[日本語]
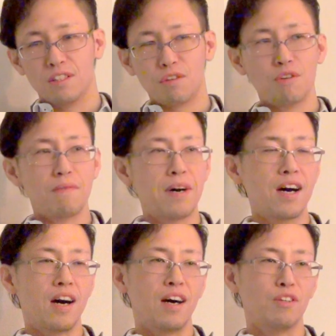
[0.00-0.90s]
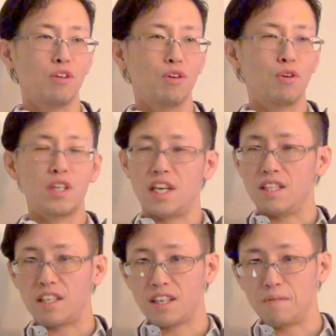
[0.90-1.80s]
そこはまあ、あのご理解
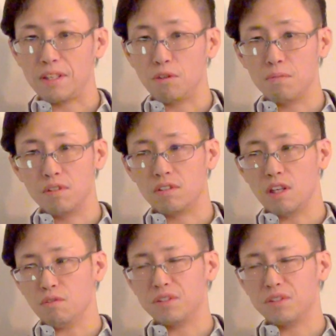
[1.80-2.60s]
いただければと思うんですけど、